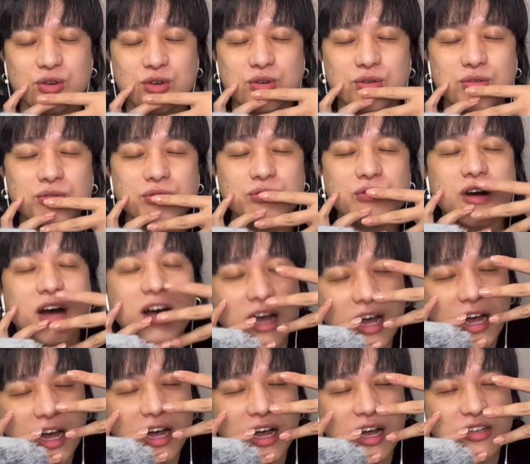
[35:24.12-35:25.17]
すごいふ
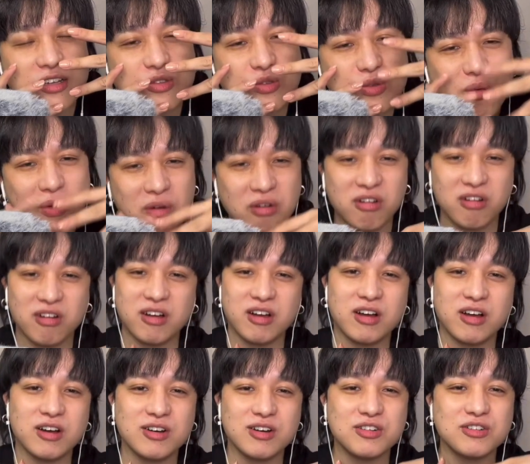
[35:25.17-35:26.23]
わっと、
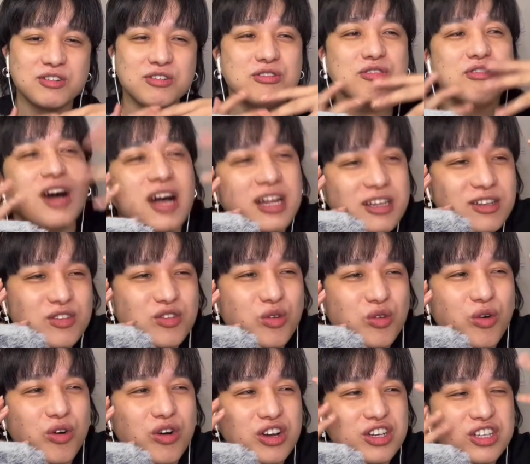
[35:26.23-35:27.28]
ふ
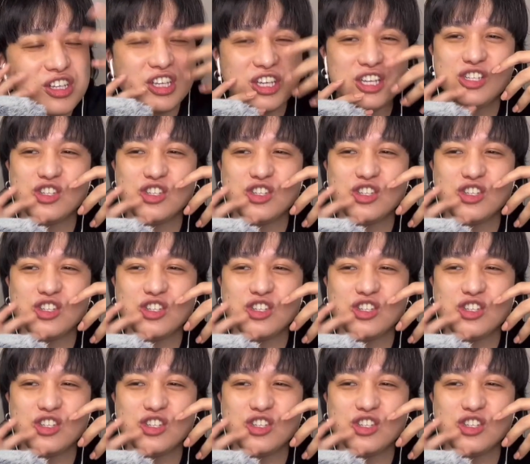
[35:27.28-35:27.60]
わっと、